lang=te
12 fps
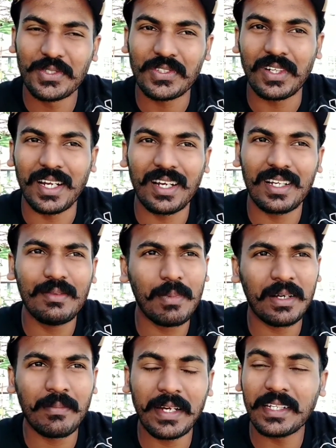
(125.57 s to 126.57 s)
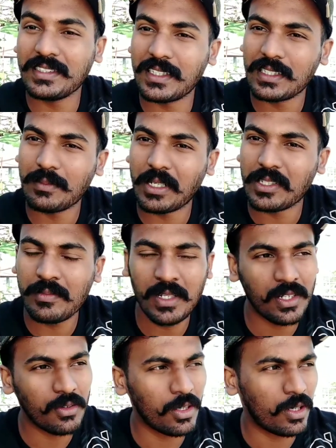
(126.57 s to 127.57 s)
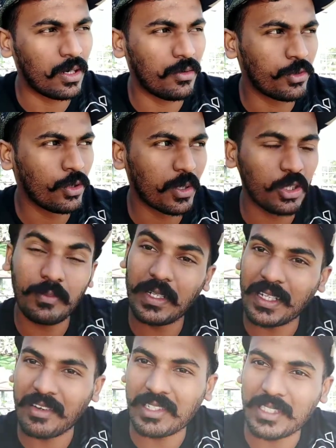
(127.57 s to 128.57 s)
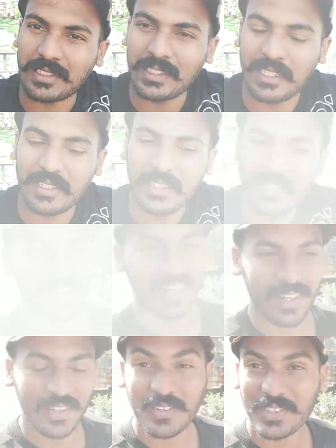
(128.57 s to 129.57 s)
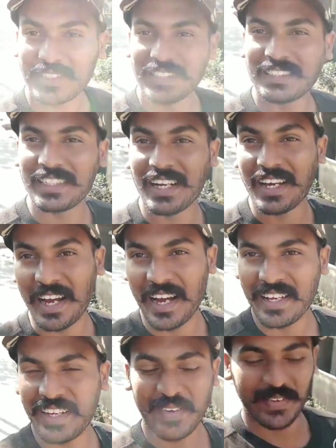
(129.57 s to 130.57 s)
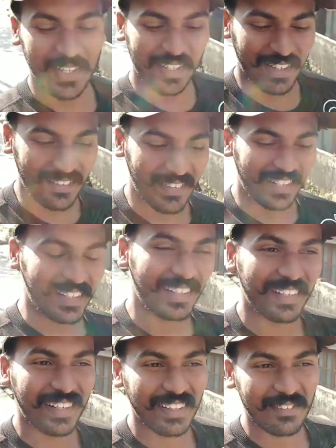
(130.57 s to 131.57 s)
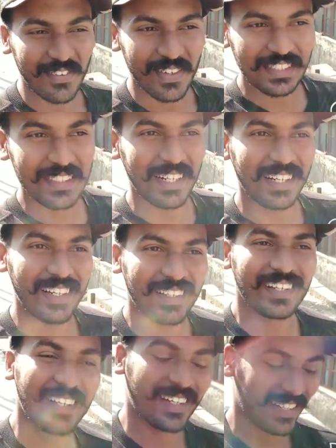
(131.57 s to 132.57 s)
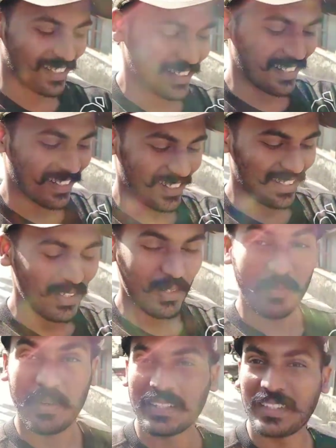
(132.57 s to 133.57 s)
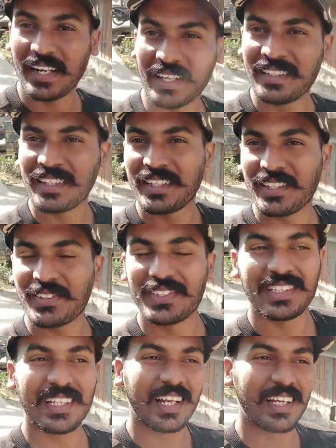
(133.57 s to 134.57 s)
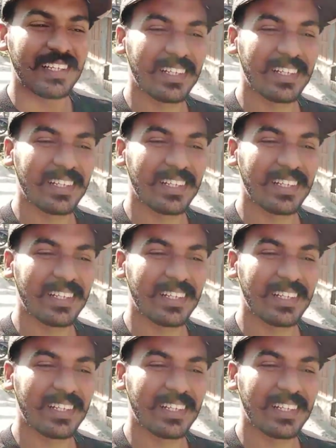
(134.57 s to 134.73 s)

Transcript: చూసుకొని వెళ్ళాలి బట్ బయట నుంచి అయితే మాత్రం నేను వ్యూ మొత్తం నేను కవర్ చేస్తాను ఎండ్లోకి వస్తే చాలా హాయిగా ఉంటుంది అనమాట ఎందుకంటే ఫుల్ చలి కదా ఇక్కడ ఇప్పుడైతే నైన్ థర్టీ అవుతుంది నైన్